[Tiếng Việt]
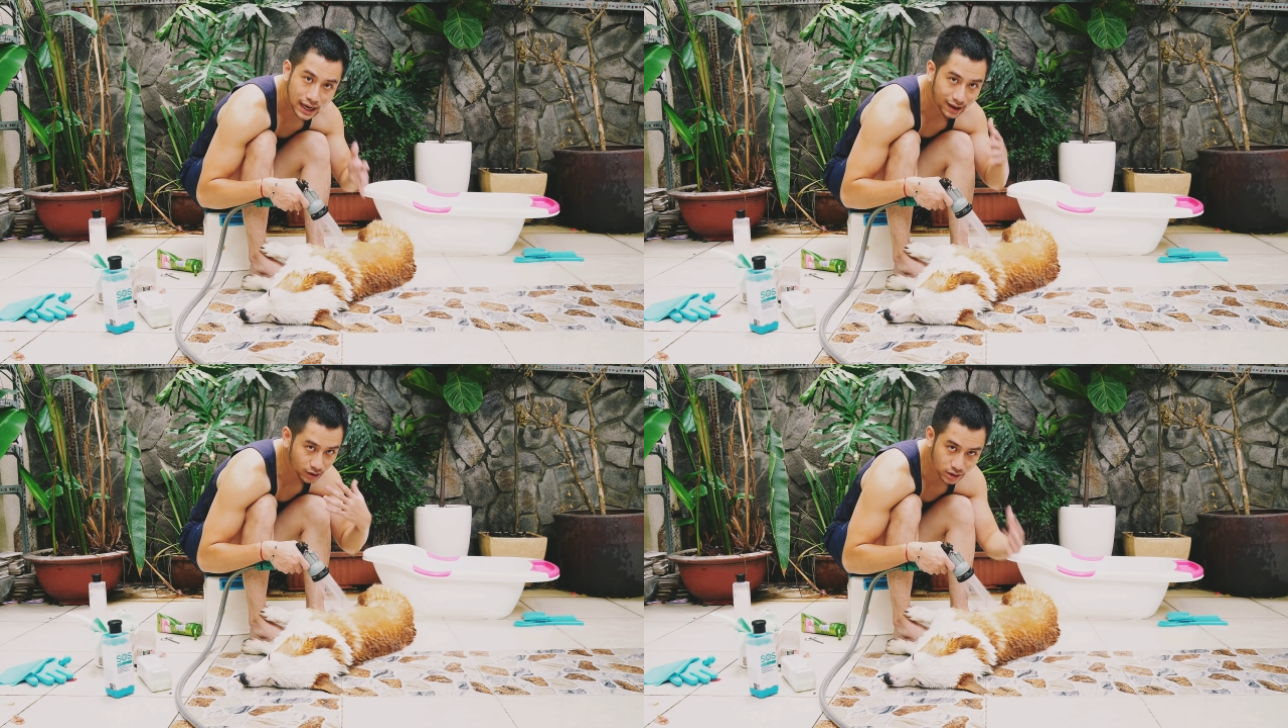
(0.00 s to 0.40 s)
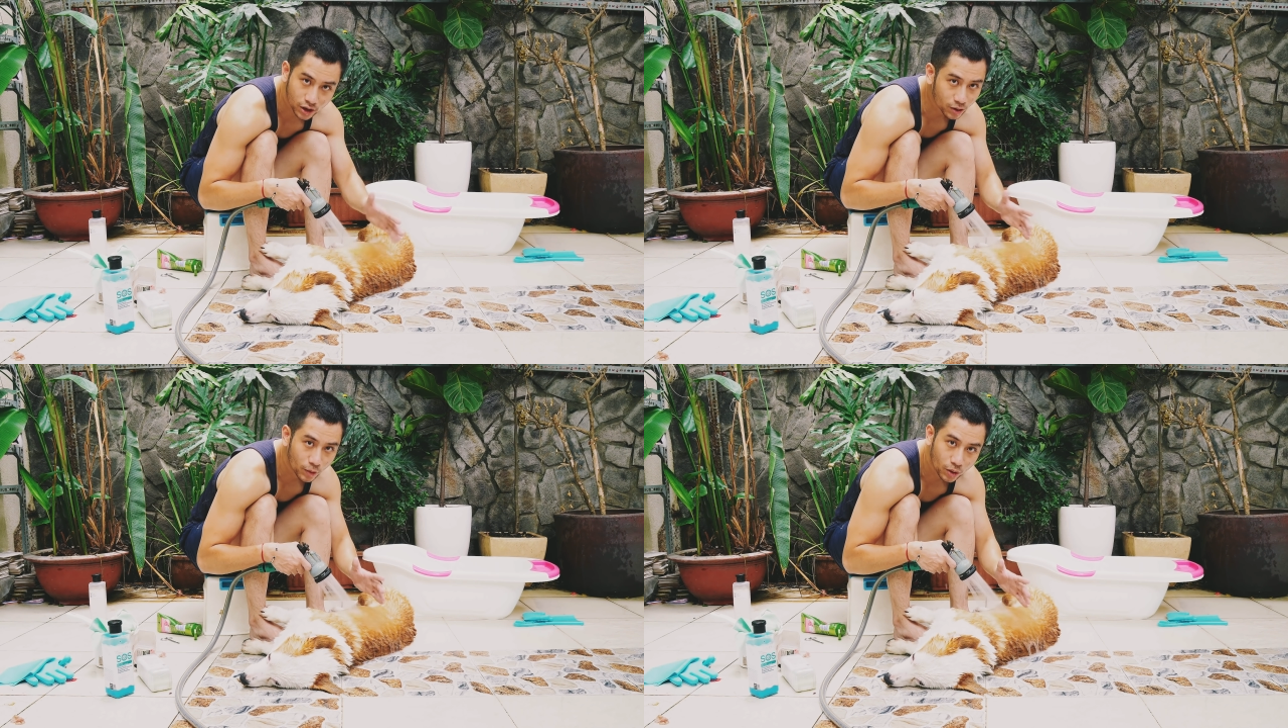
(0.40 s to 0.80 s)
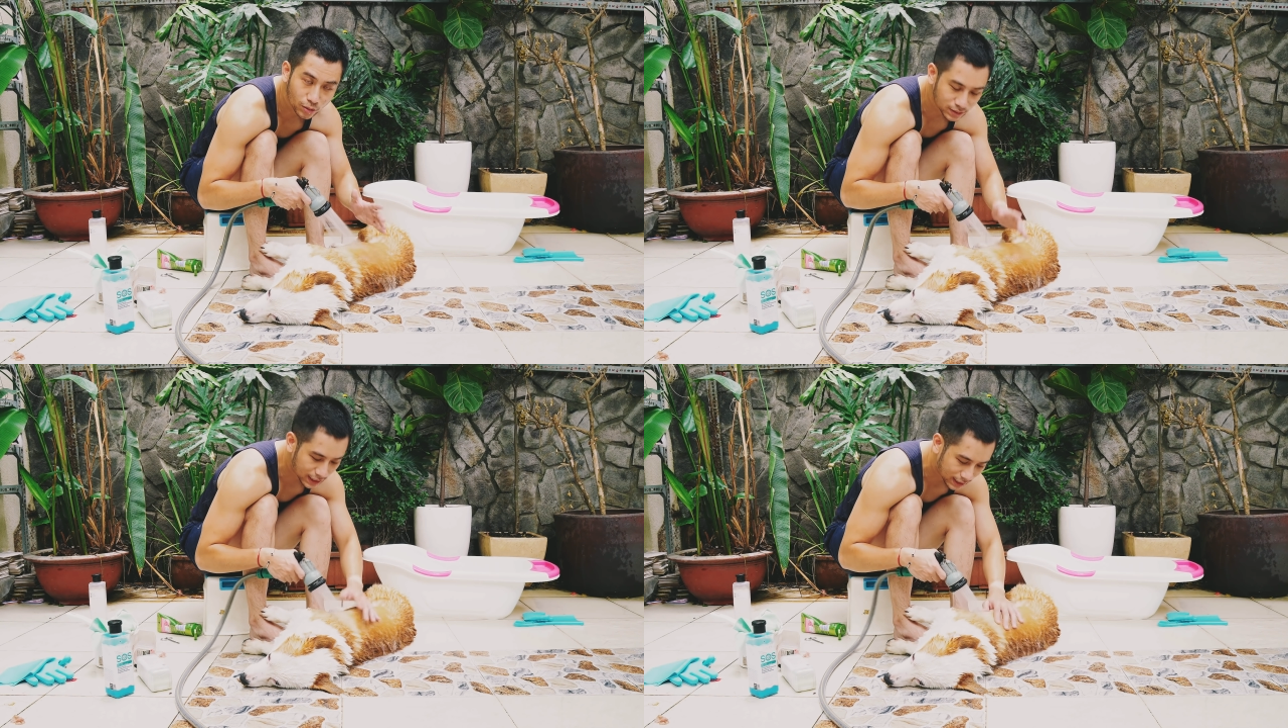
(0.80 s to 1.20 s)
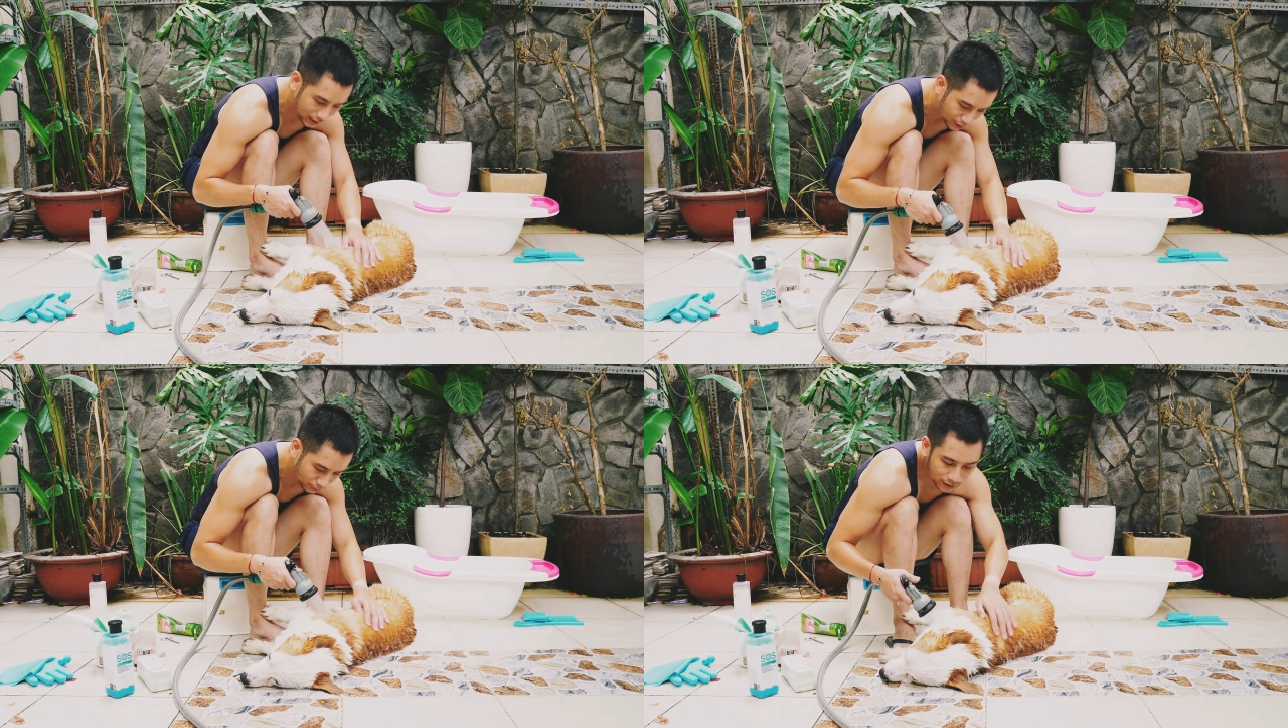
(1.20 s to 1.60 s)
hay con chó có bộ lông dày hay
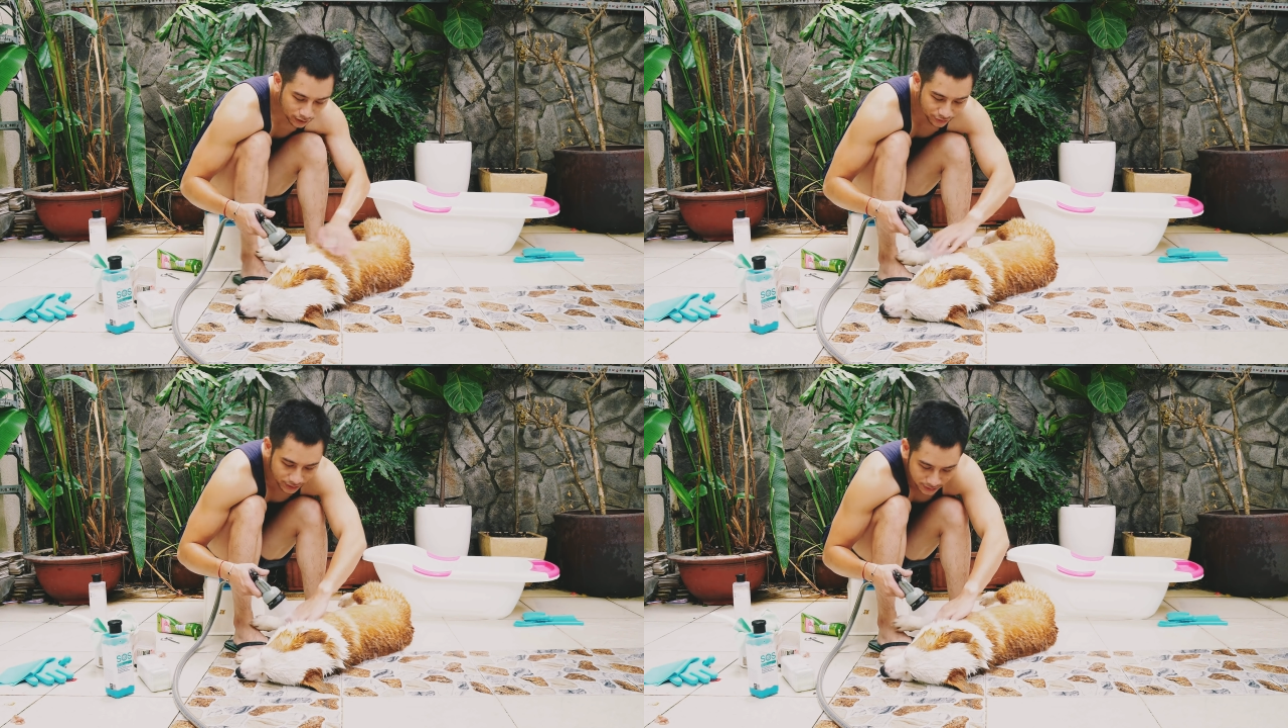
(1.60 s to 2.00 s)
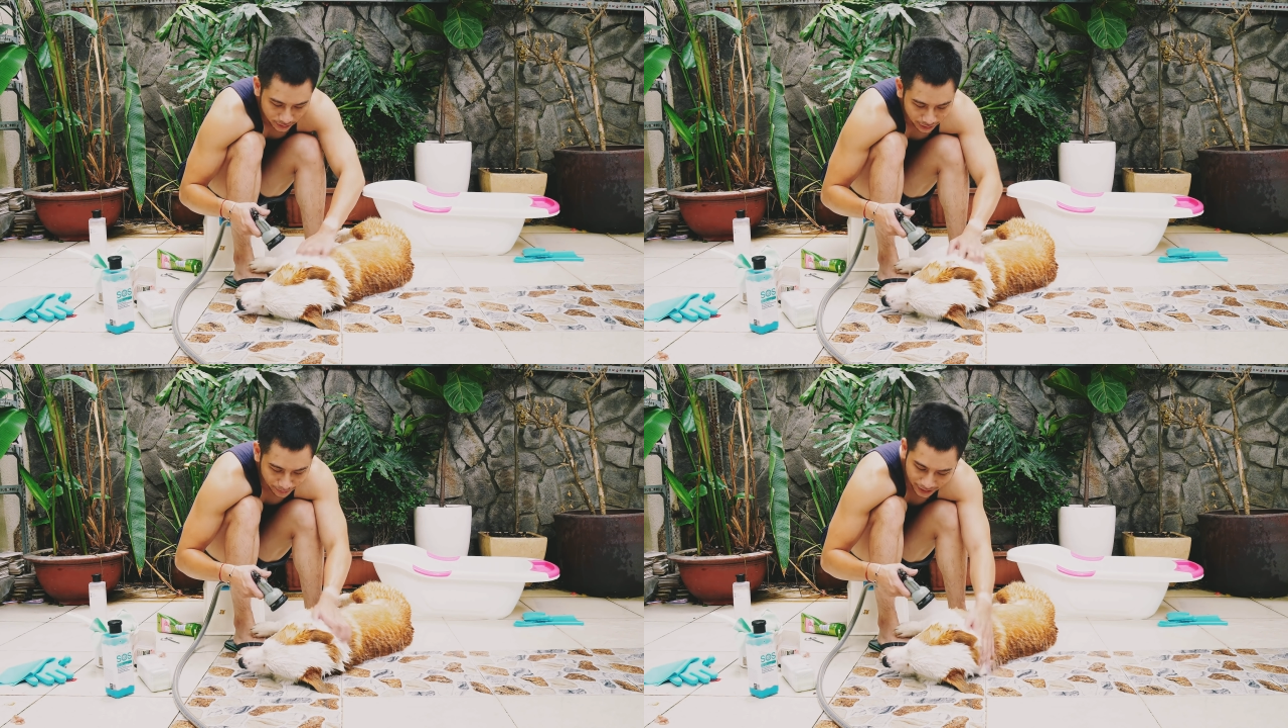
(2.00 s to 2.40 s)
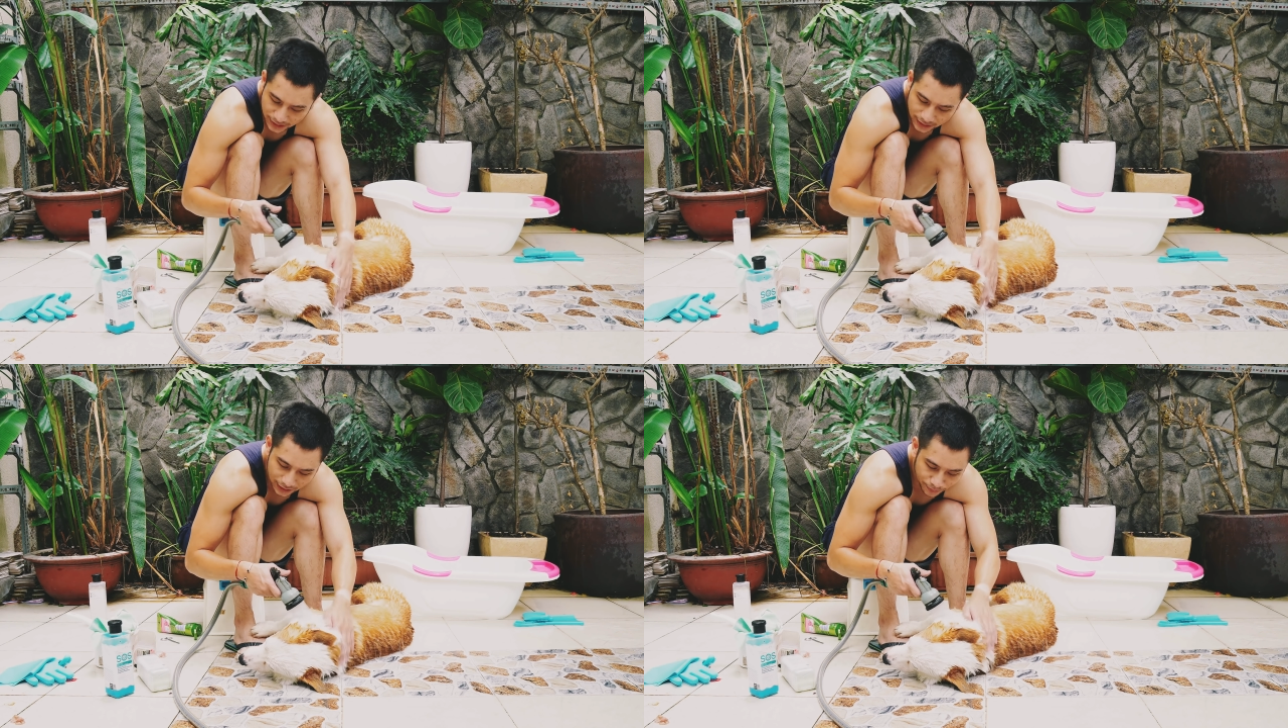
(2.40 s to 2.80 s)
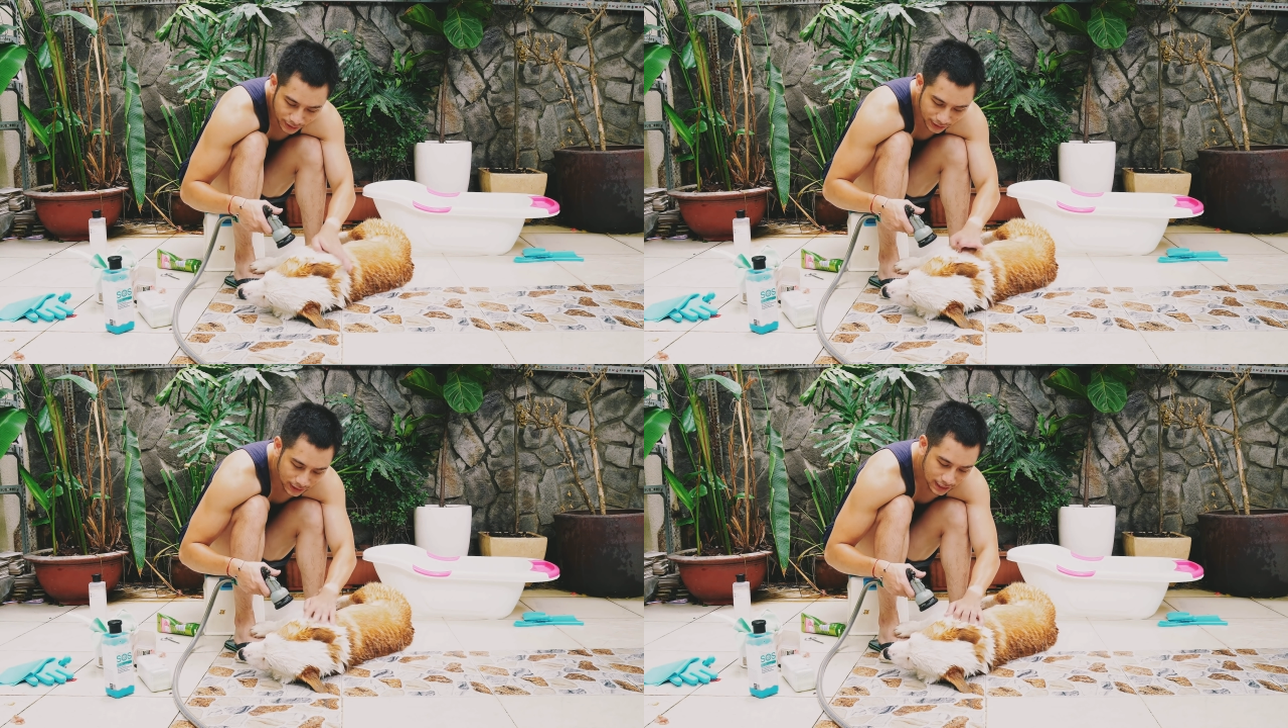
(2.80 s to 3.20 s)
không. Bởi vì thật sự các bạn nhìn thấy
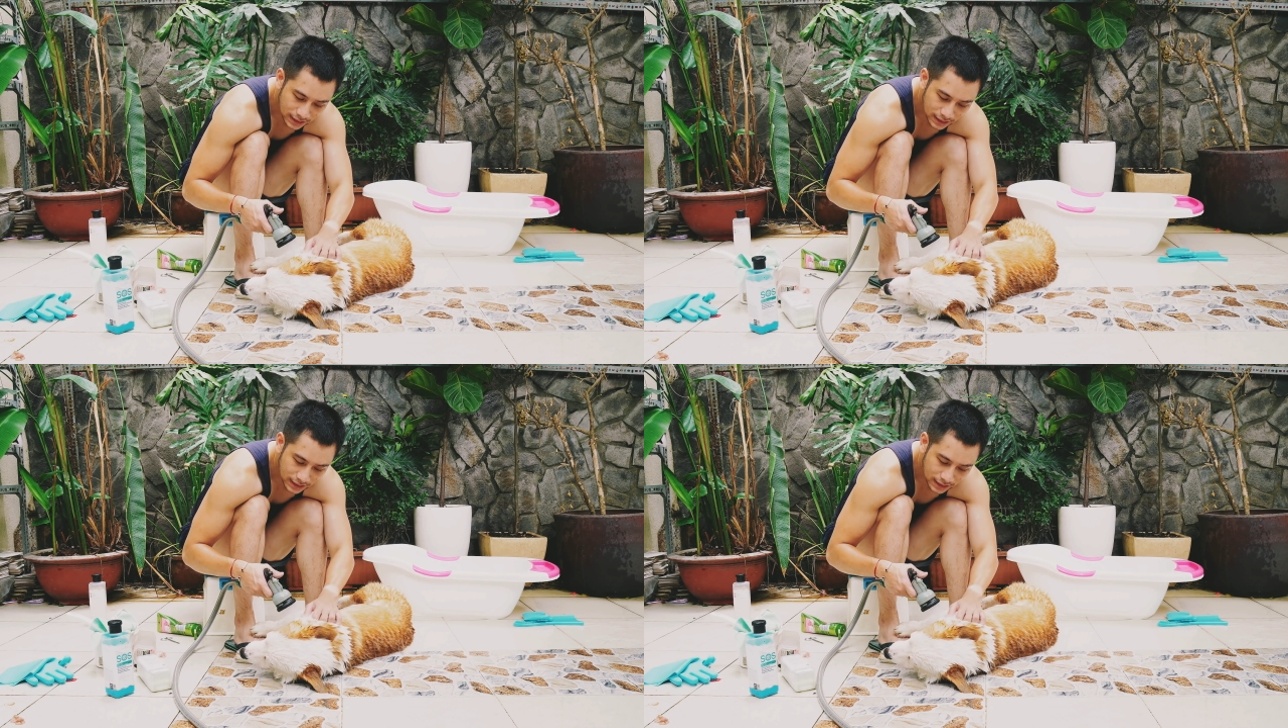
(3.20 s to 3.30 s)
mình này,